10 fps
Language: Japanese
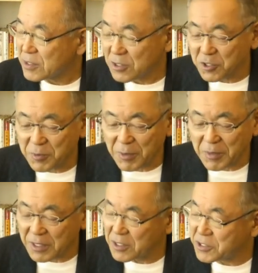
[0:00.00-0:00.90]
例えば
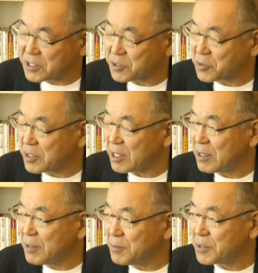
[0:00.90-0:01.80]
マレーシアと
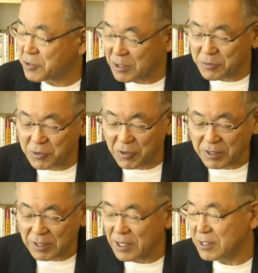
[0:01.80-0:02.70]
かベトナムと
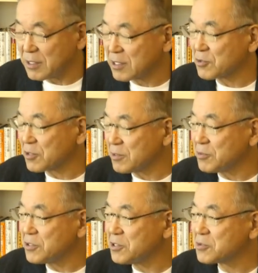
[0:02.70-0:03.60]
かタイなどで
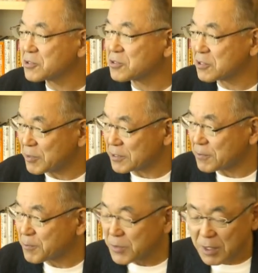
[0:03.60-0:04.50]
部品を作ってま
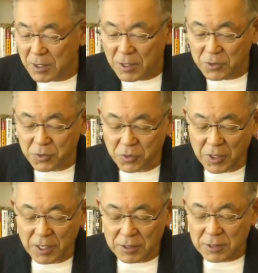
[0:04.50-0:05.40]
す。ところ
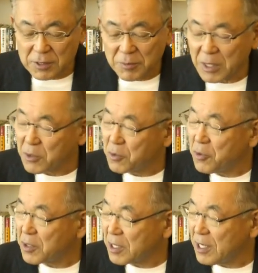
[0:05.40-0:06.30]
が、
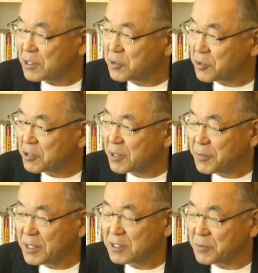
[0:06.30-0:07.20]
今回
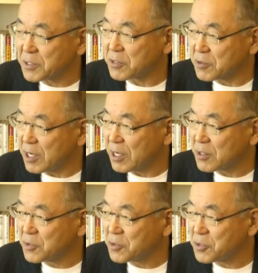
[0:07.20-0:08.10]
コロナパンデミックが
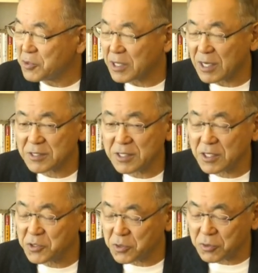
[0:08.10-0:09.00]
このような
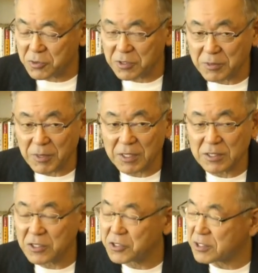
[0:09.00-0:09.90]
ASEAN 諸国に蔓
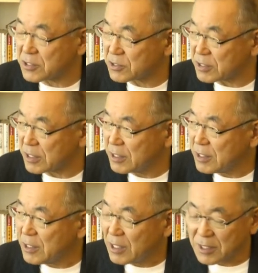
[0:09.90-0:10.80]
延してですね、
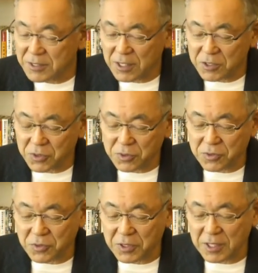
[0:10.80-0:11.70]
ASEAN 諸
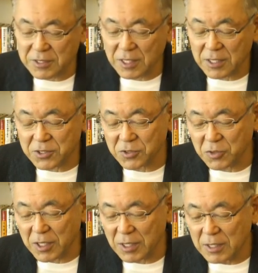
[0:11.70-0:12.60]
国の経済活
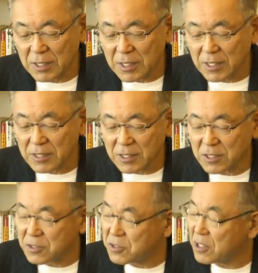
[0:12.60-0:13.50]
動がかな
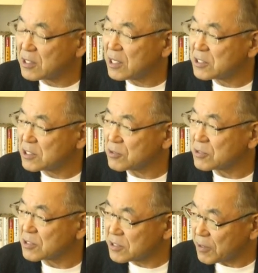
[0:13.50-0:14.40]
り停滞している
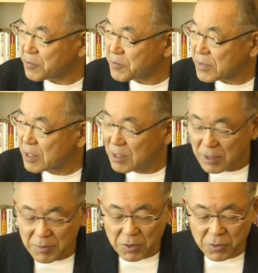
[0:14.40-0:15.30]
んですね。
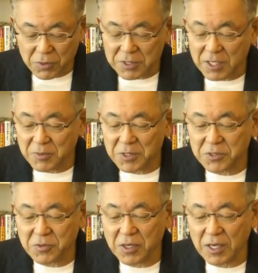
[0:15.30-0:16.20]
ここにありま
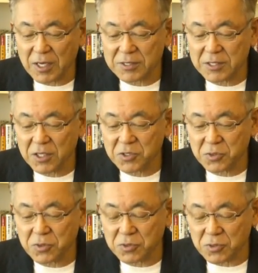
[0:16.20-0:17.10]
すのが ASEAN
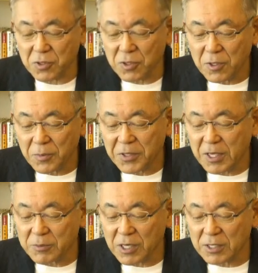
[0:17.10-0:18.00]
諸国の
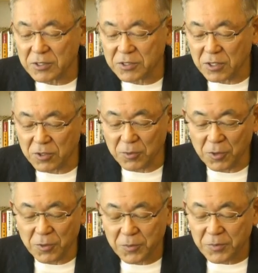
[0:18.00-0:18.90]
PMI ですけれど
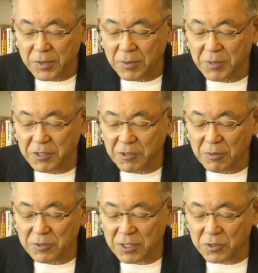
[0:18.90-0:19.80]
も、
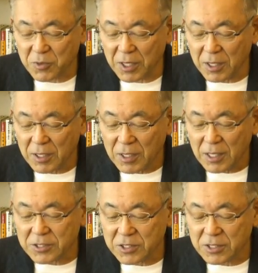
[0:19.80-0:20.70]
ベトナムなどは
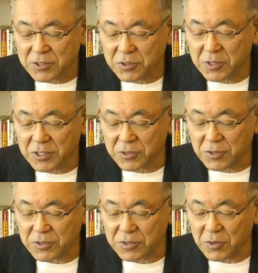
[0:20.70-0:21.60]
8月9月
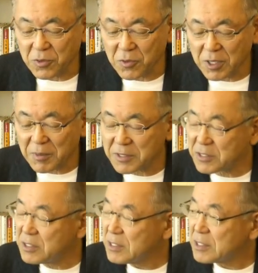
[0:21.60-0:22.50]
とですね、大幅
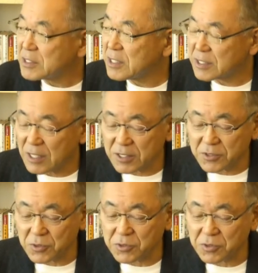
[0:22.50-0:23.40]
に生産
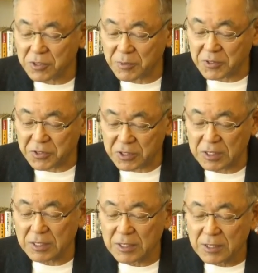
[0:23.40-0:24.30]
活動落ち込んでます
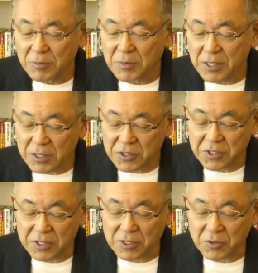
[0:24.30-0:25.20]
し、
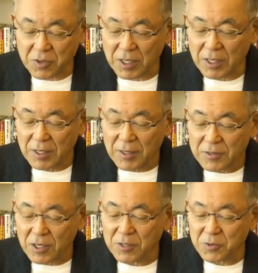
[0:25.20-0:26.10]
マレーシアだとか
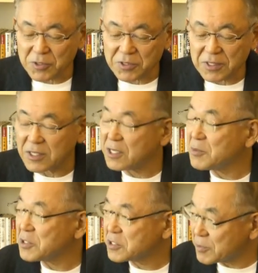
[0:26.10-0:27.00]
タイもですね、
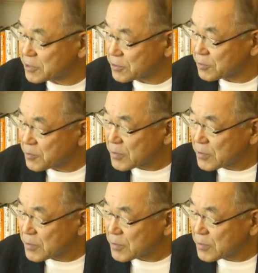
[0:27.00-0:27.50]
低迷しています。